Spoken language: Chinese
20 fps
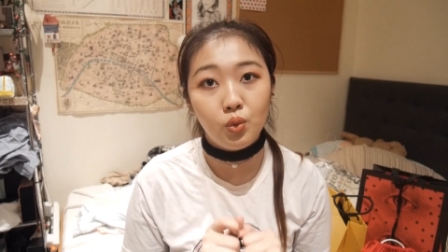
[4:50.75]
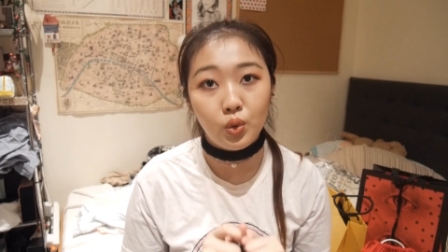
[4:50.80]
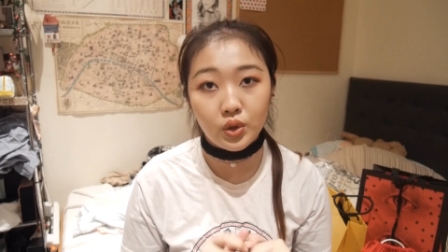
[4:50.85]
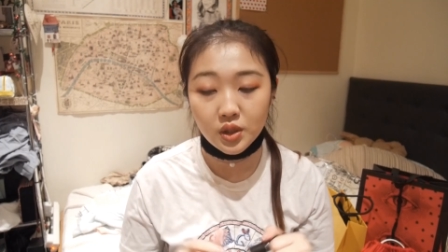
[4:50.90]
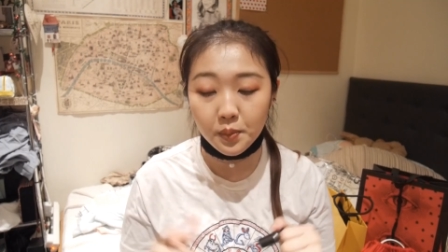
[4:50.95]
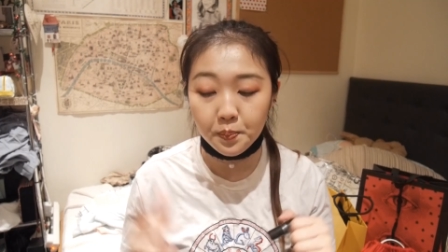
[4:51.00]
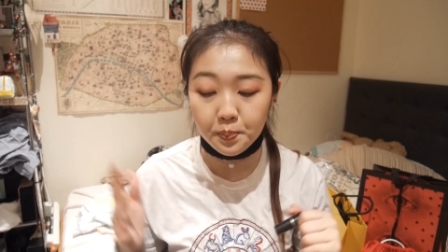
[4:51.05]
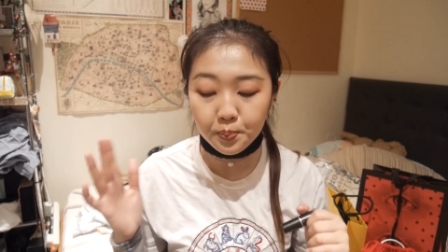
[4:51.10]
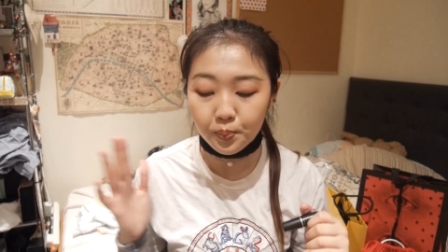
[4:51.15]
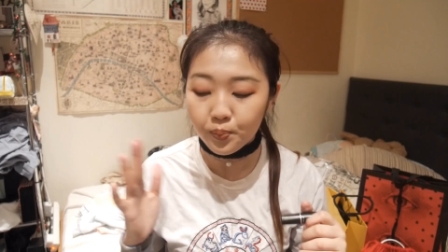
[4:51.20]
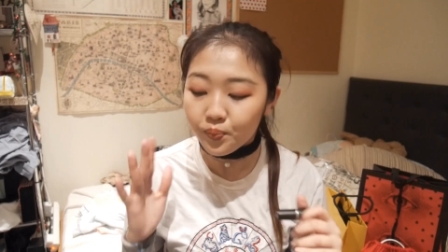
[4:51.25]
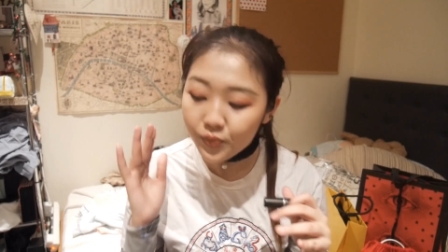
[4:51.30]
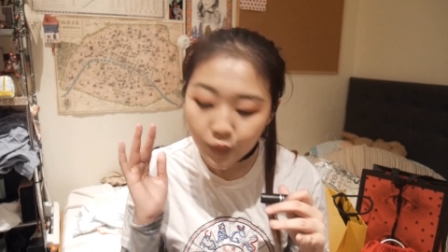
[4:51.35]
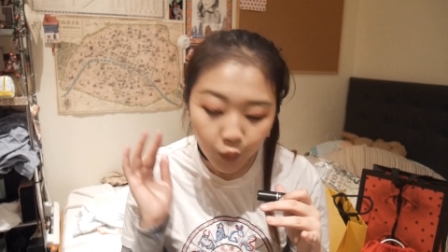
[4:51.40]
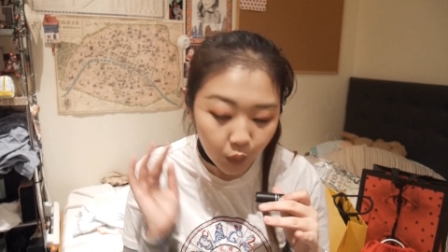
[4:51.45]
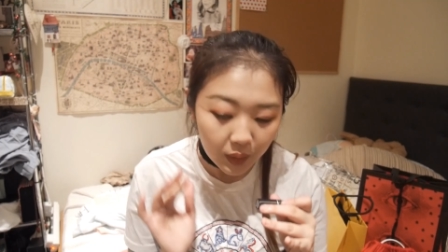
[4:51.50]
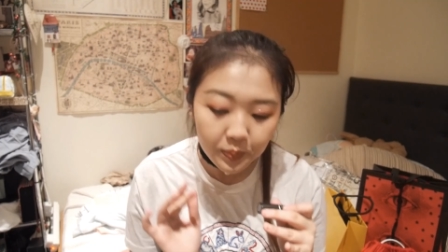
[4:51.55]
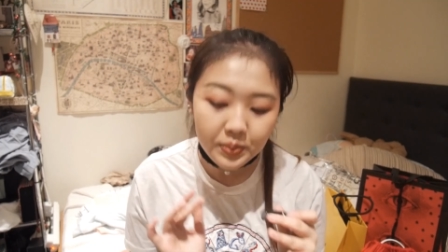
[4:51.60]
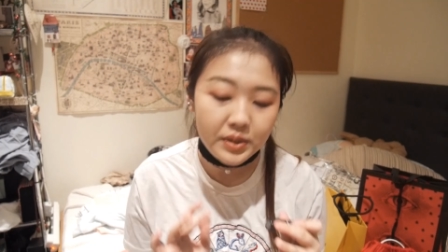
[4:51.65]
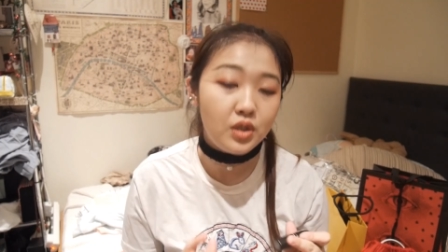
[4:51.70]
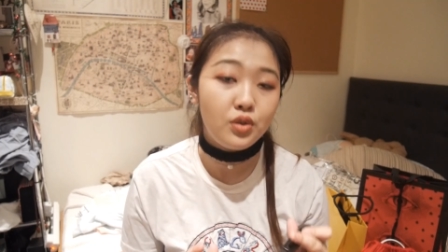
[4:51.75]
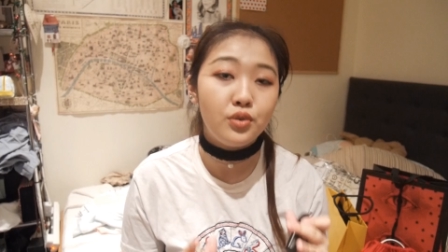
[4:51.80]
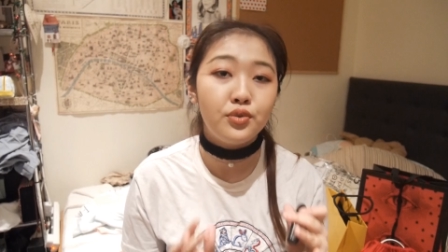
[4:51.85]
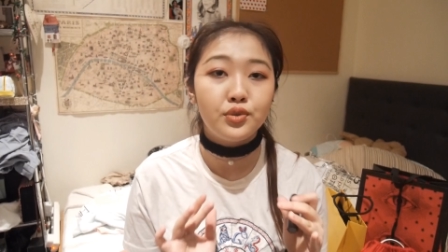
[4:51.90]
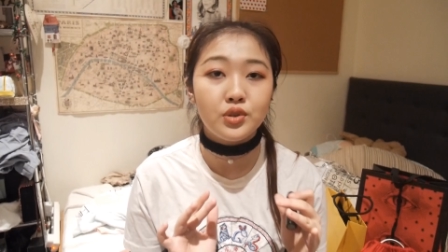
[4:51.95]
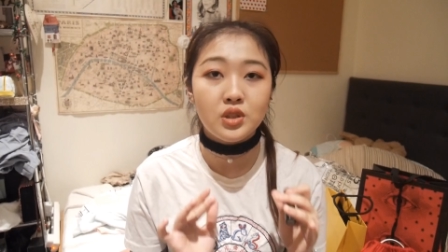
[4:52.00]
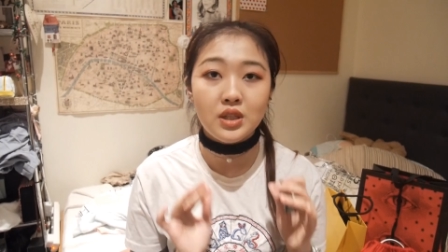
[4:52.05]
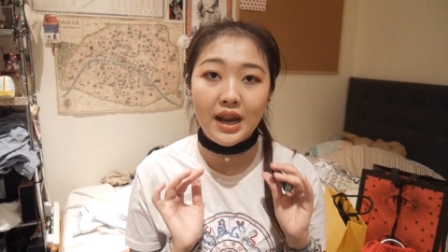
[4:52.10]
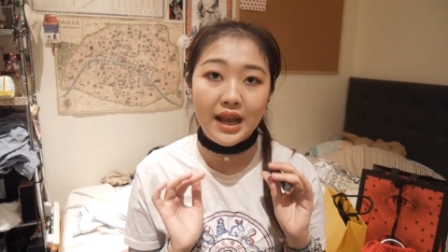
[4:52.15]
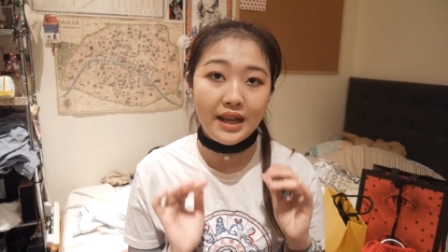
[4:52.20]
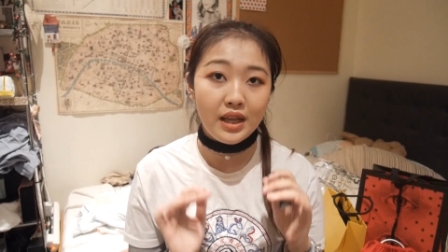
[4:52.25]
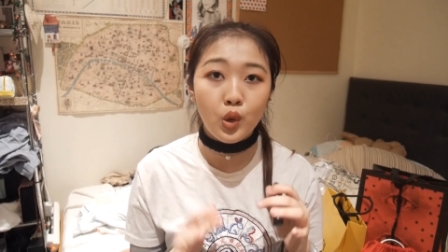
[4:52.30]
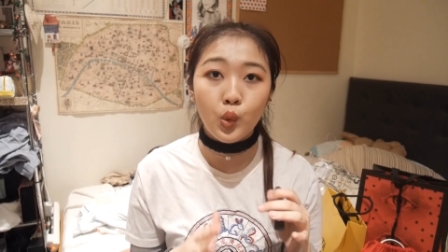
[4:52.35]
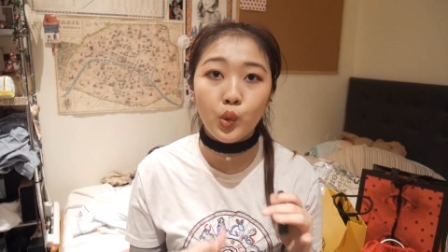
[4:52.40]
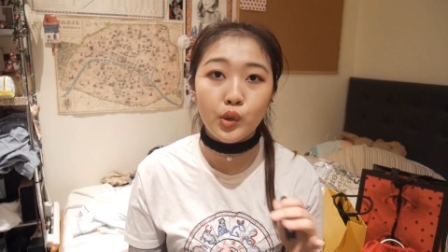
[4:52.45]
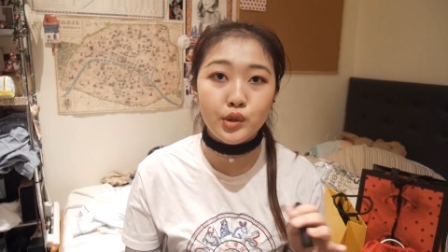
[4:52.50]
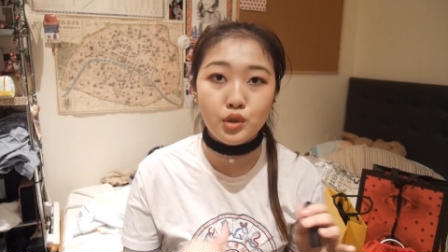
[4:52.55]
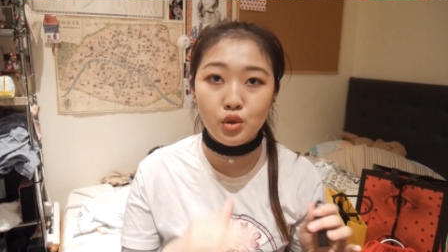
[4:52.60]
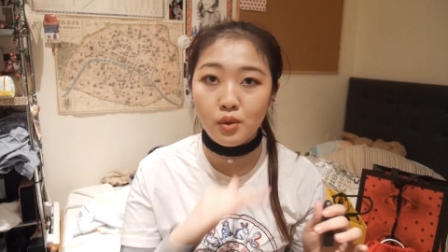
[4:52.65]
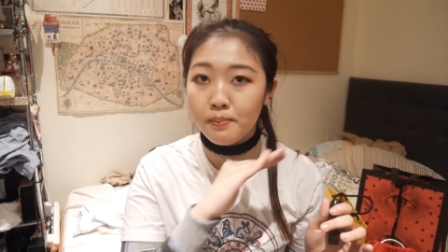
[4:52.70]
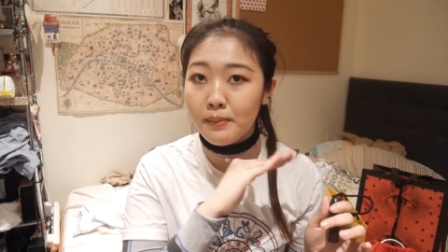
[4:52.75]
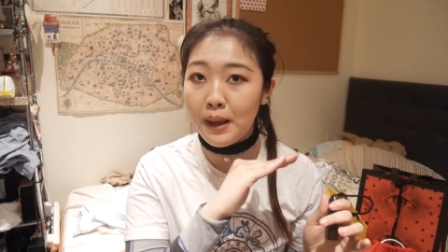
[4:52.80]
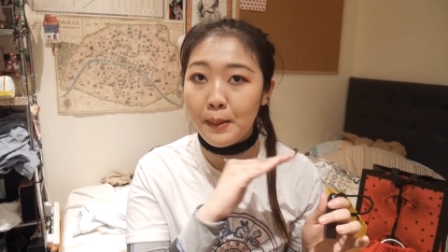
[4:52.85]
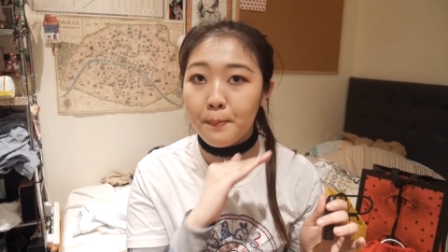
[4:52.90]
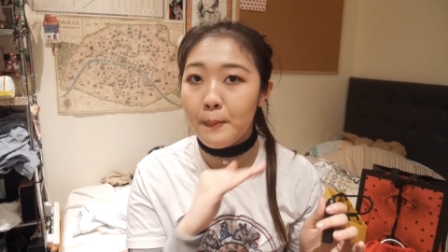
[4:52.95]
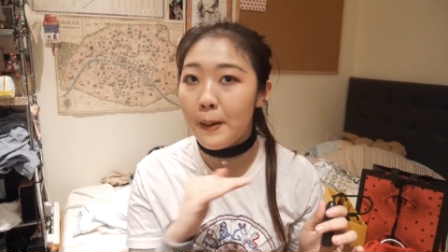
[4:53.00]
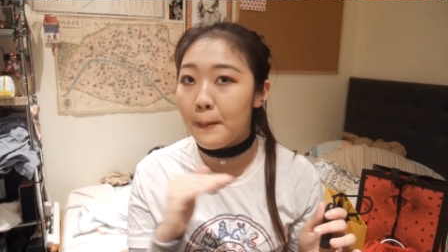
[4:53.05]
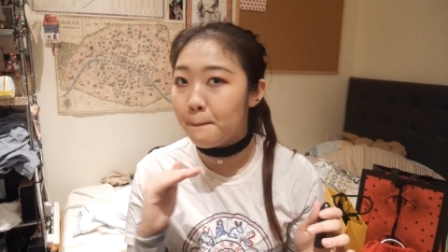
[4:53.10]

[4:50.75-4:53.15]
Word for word: 我的我的皮肤是来英国之后慢